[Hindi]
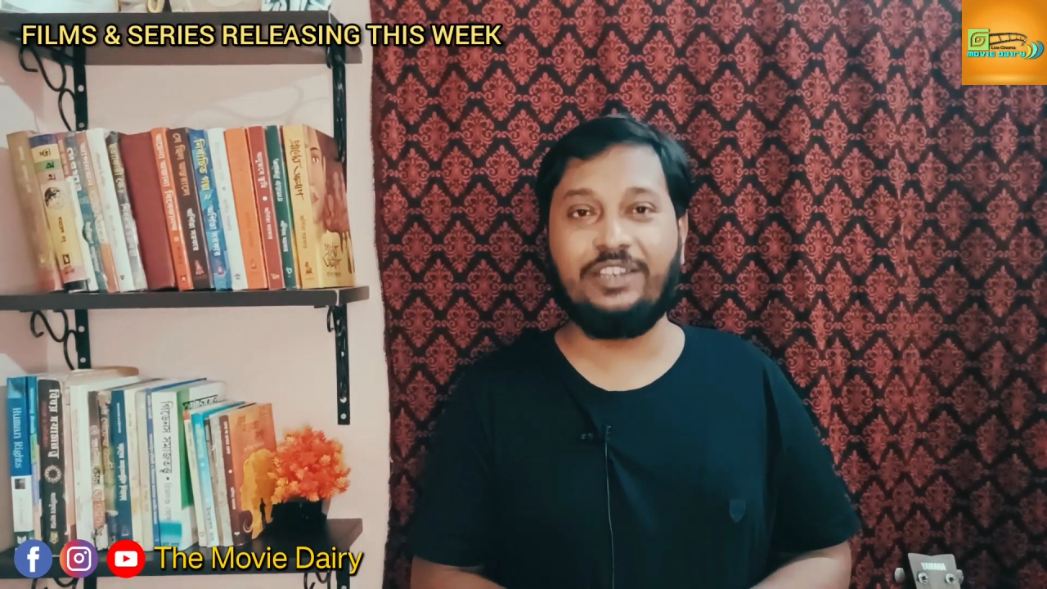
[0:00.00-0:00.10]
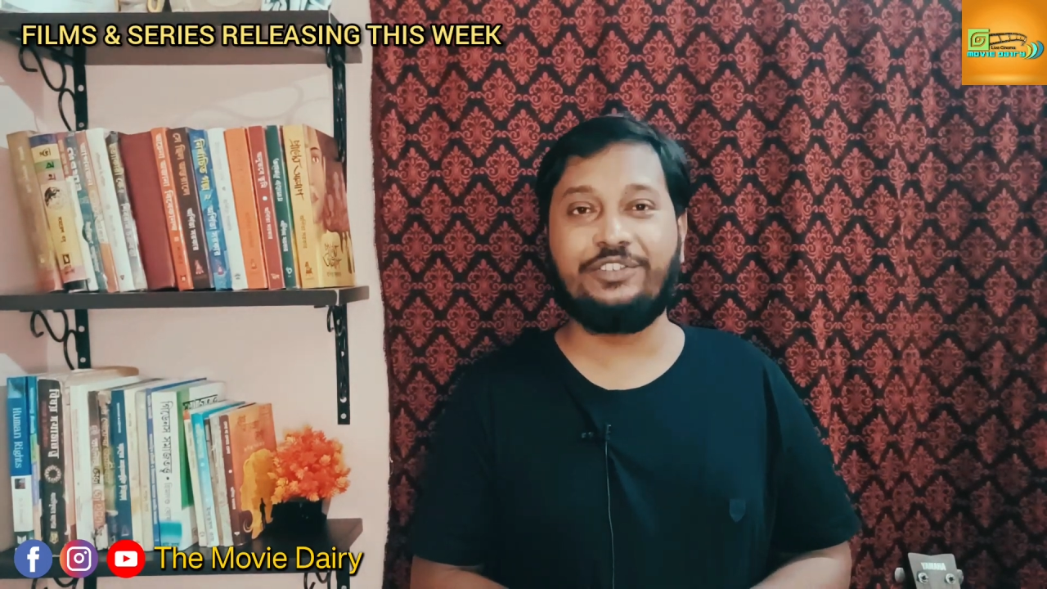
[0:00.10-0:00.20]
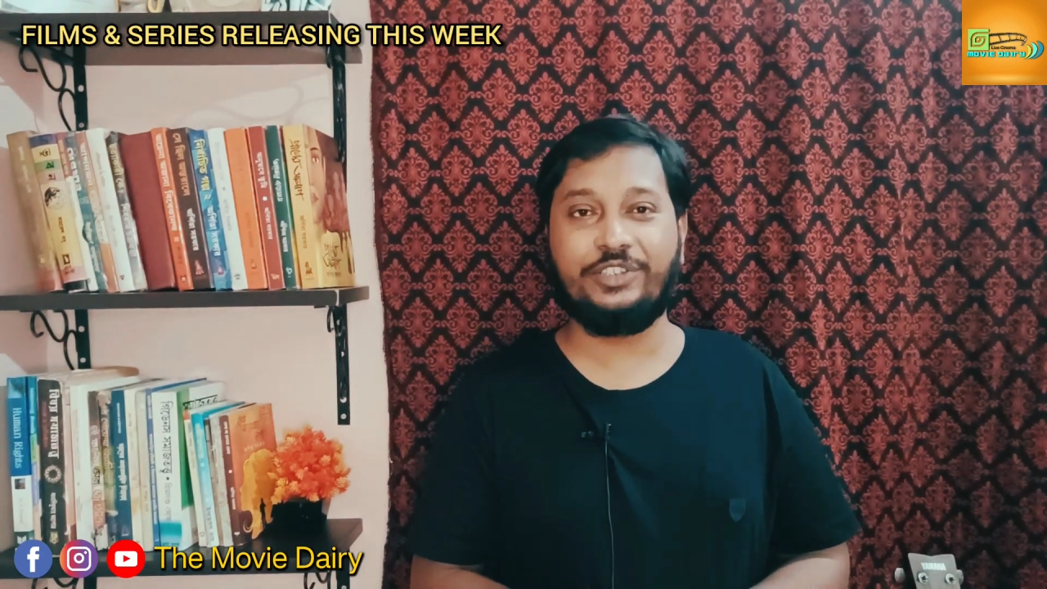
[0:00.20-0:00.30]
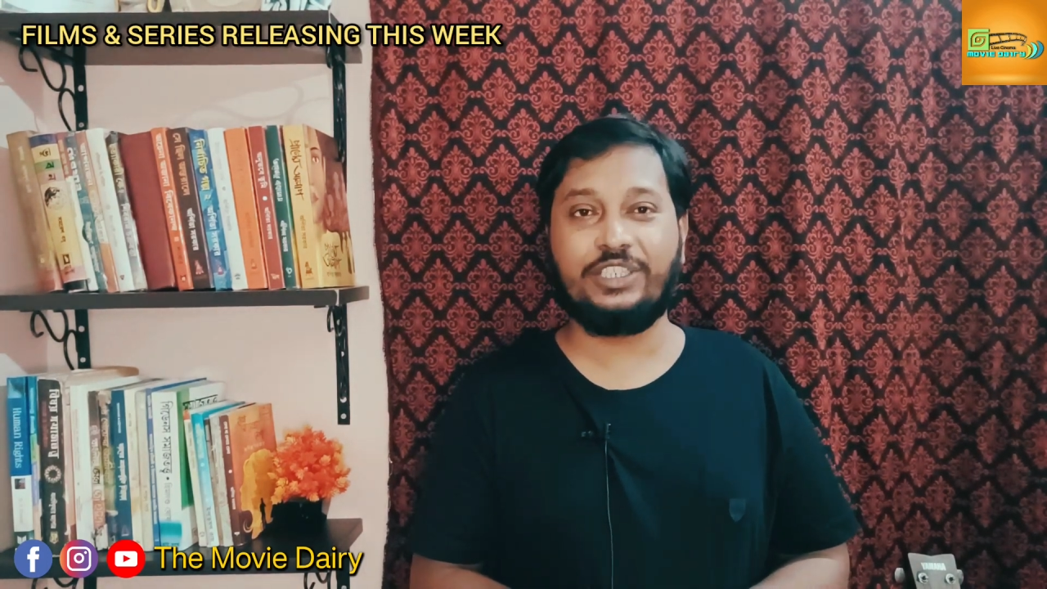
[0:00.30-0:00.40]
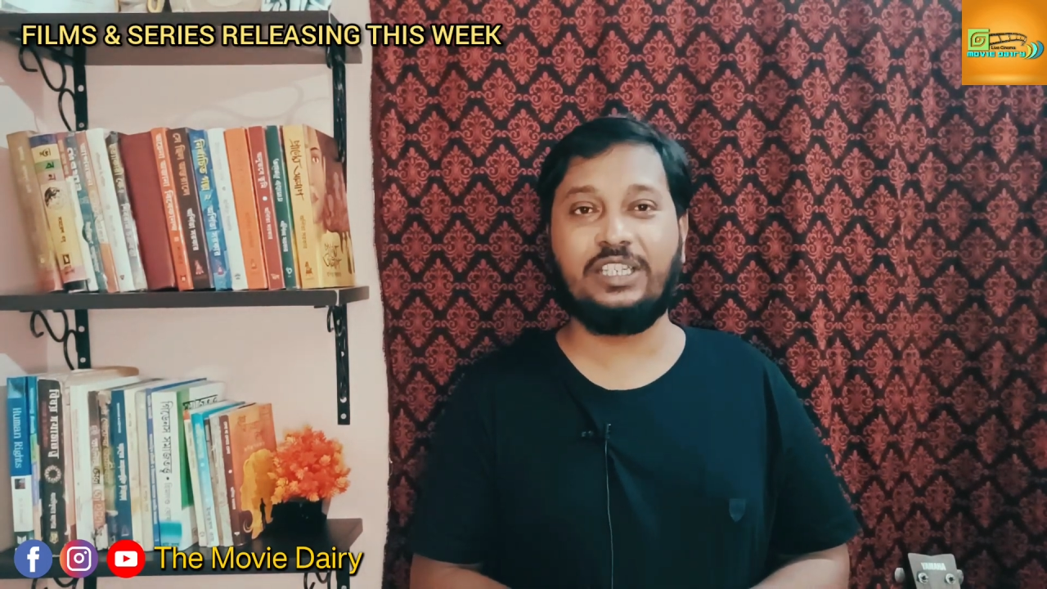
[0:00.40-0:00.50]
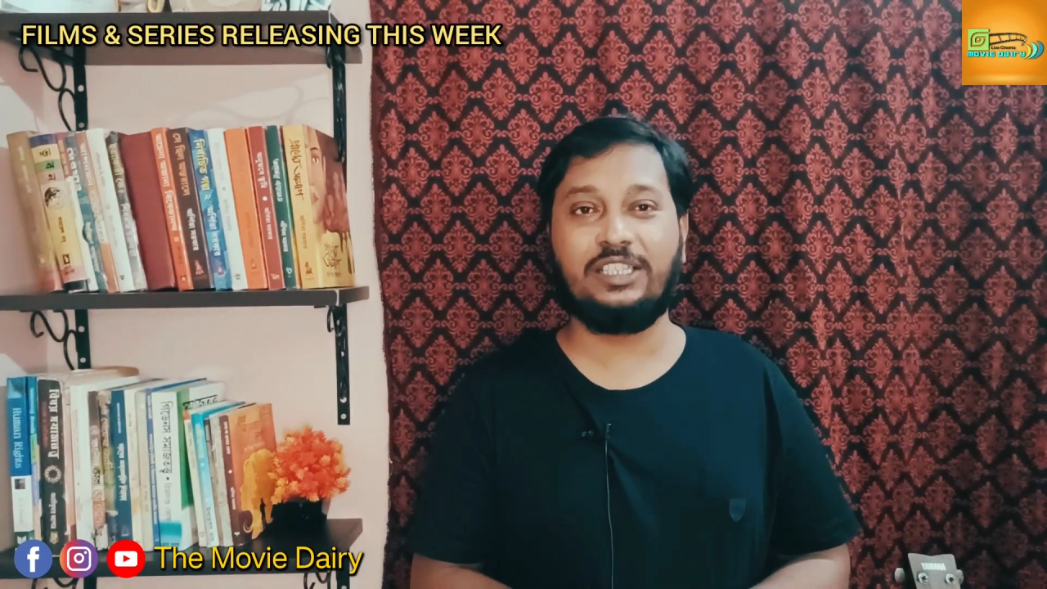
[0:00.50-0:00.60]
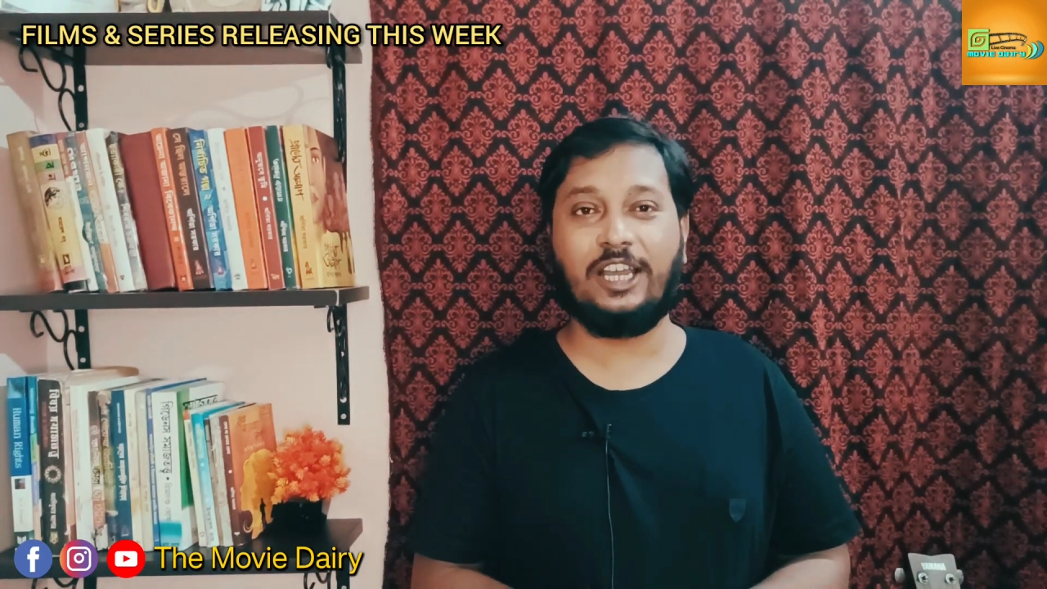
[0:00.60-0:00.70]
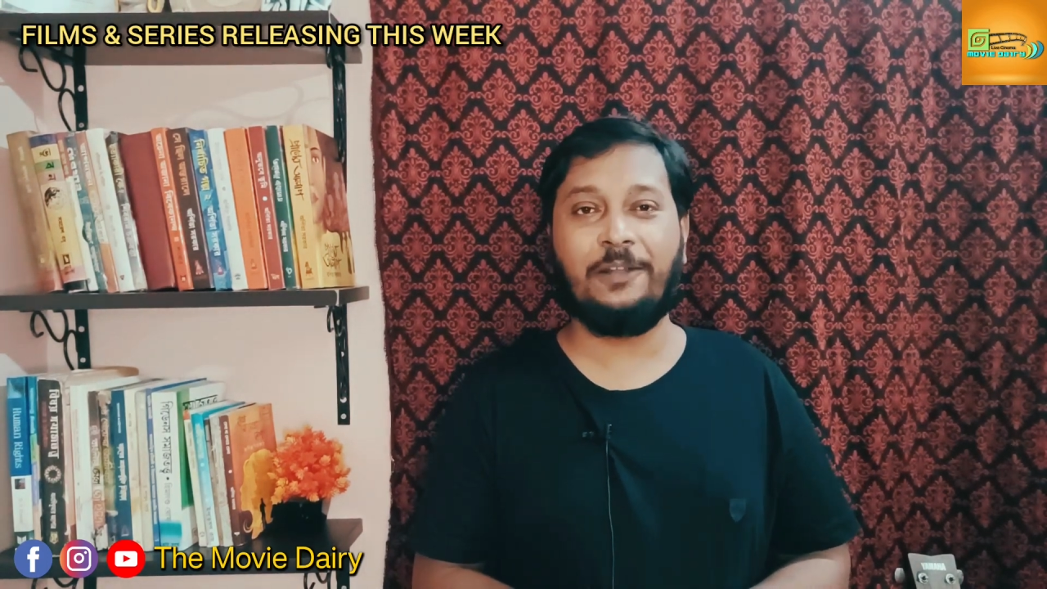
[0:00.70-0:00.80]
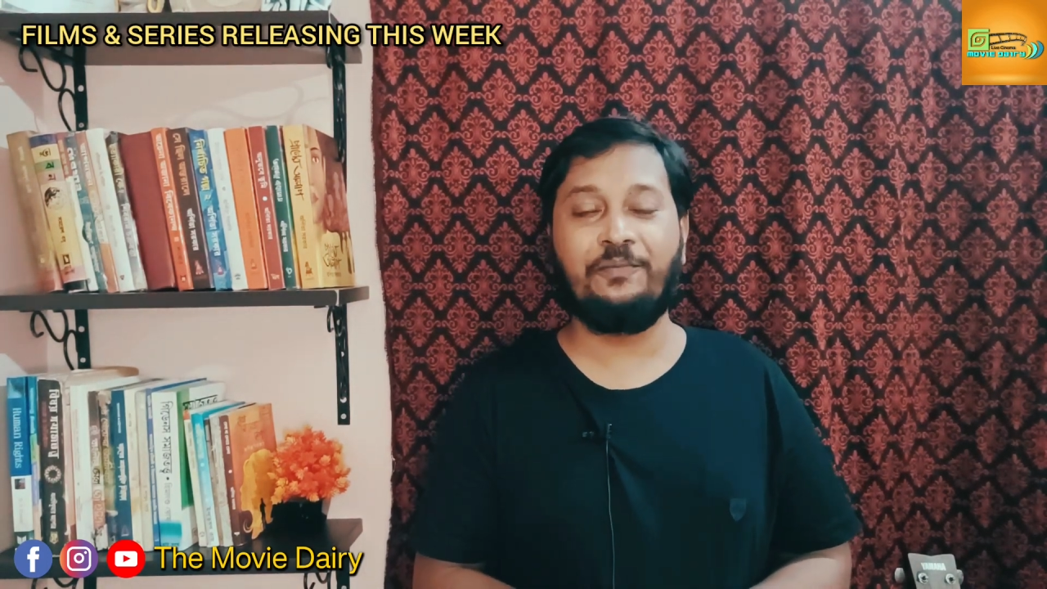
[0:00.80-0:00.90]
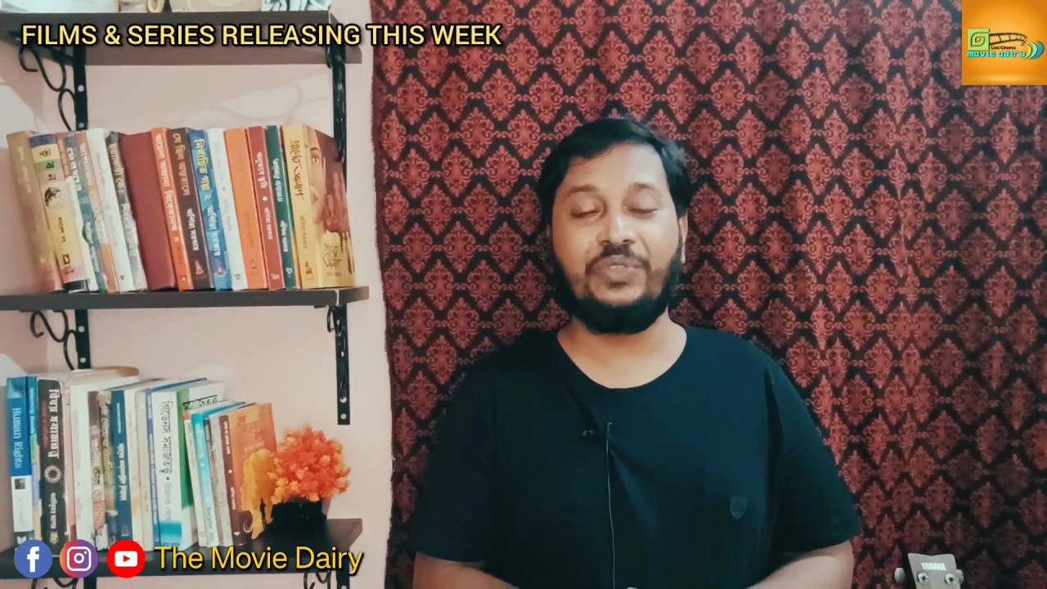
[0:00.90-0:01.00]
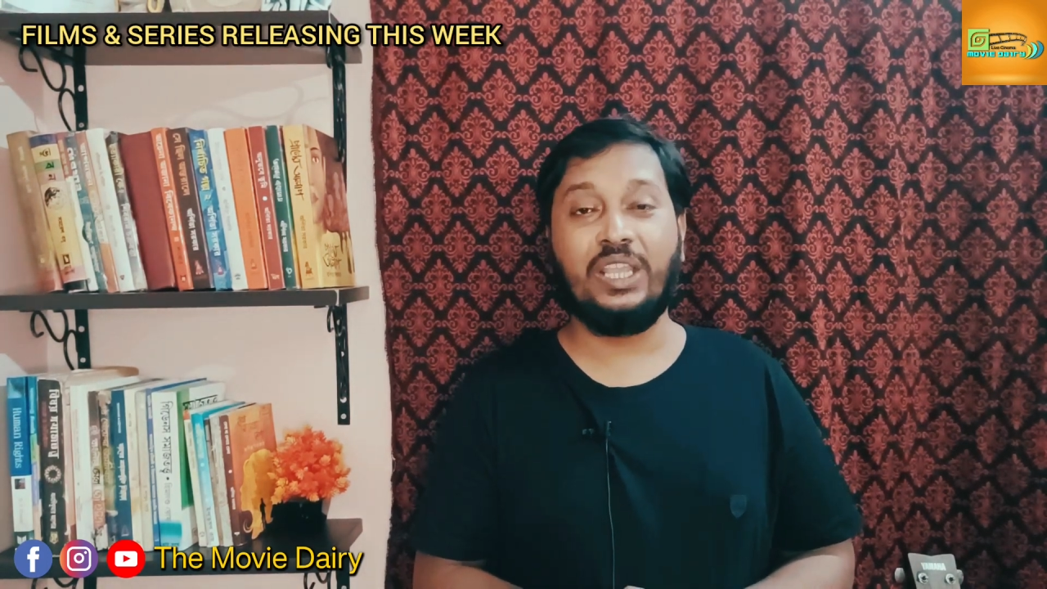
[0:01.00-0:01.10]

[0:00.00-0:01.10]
इंटरेस्टिंग था